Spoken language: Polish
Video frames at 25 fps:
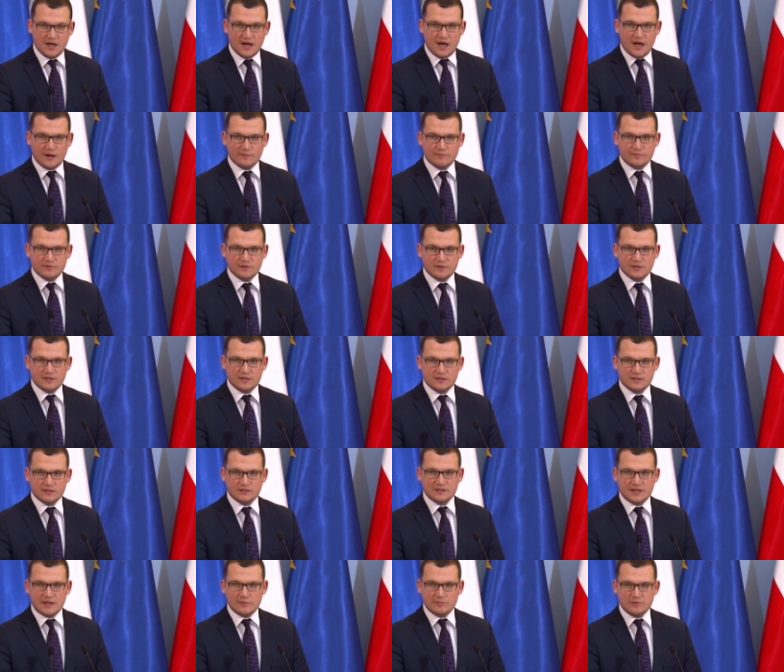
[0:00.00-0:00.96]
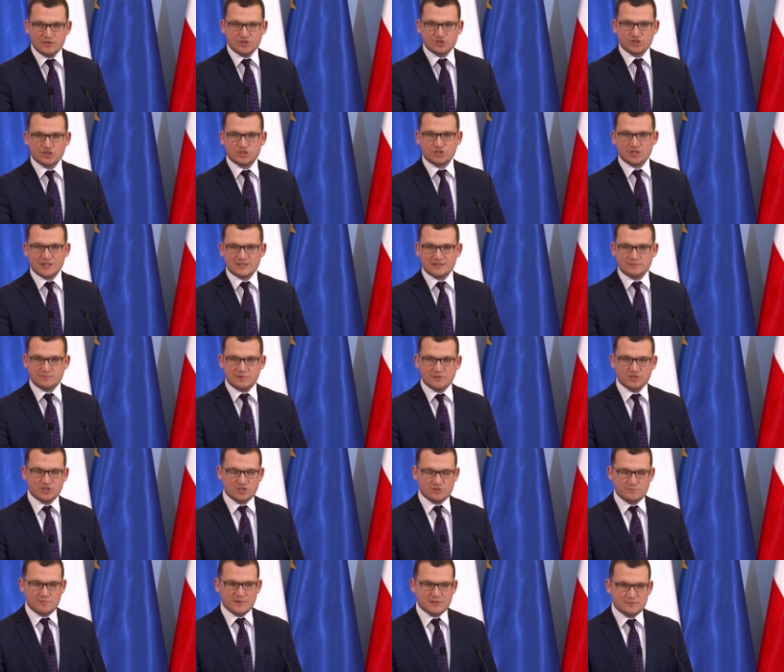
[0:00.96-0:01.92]
aby najbliższy czas
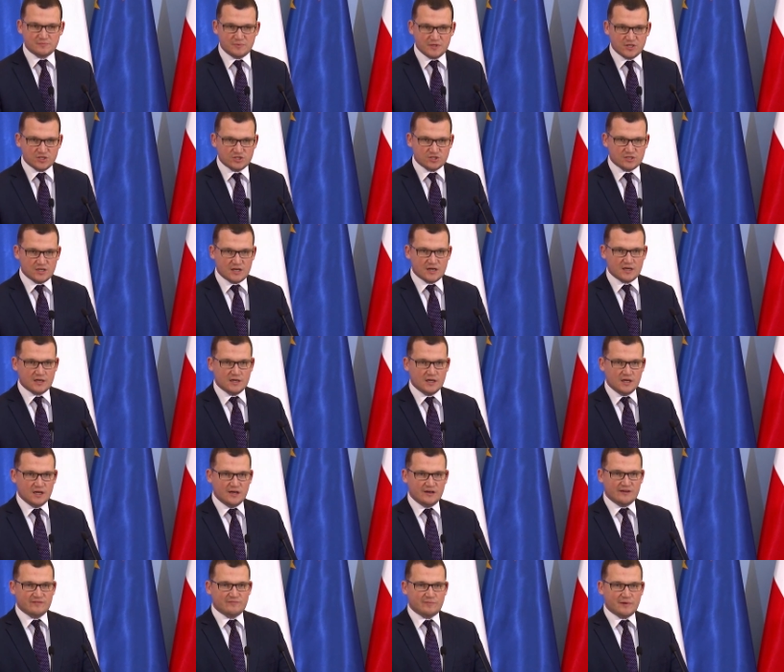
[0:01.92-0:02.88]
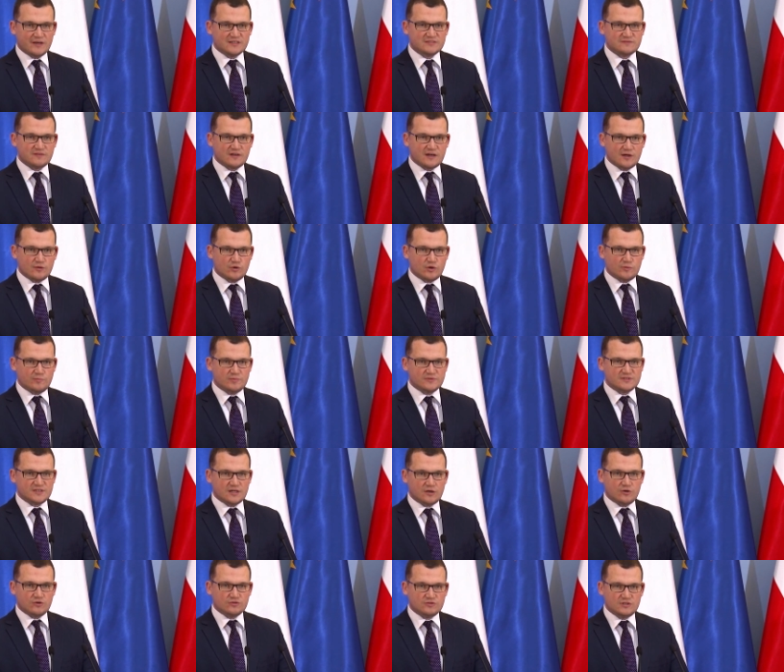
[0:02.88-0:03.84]
spędzić bezpiecznie w państwach Europy
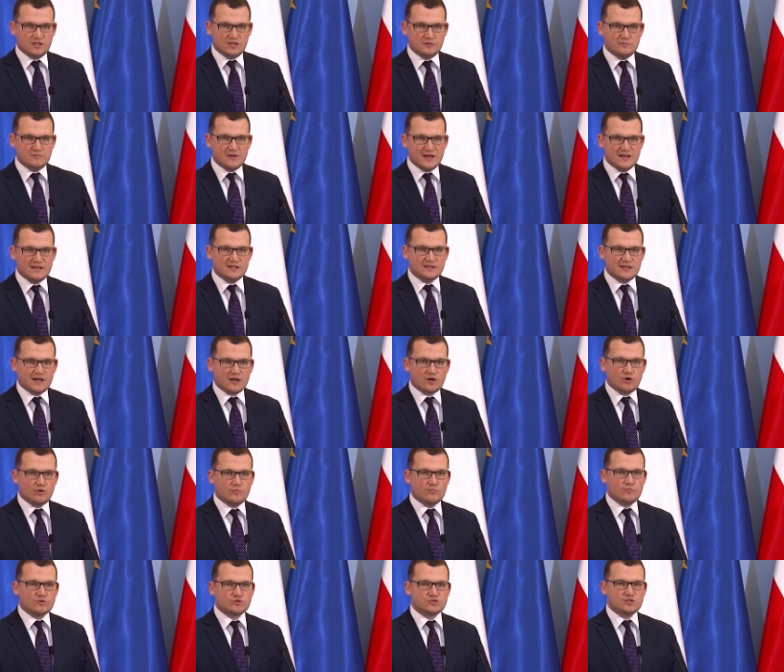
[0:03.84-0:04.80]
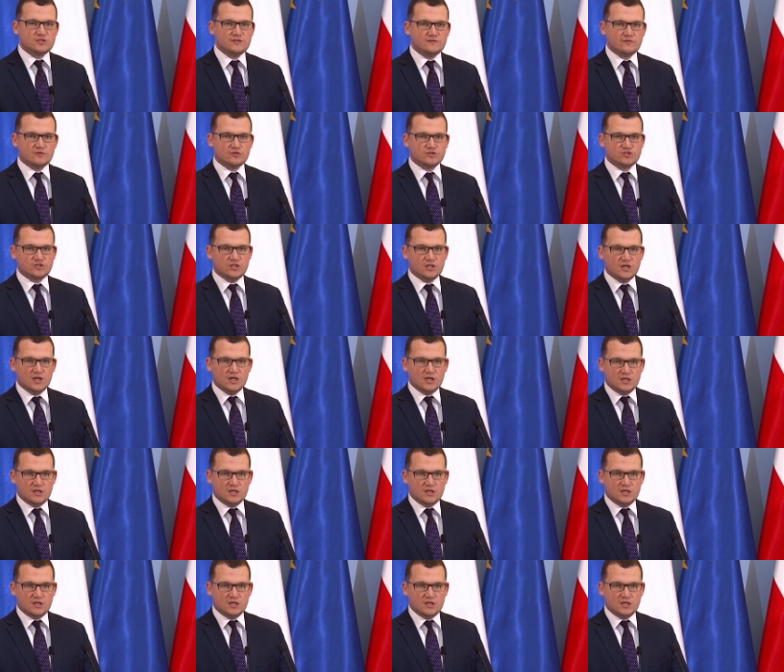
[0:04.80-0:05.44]
Zachodniej, mieli taką możliwość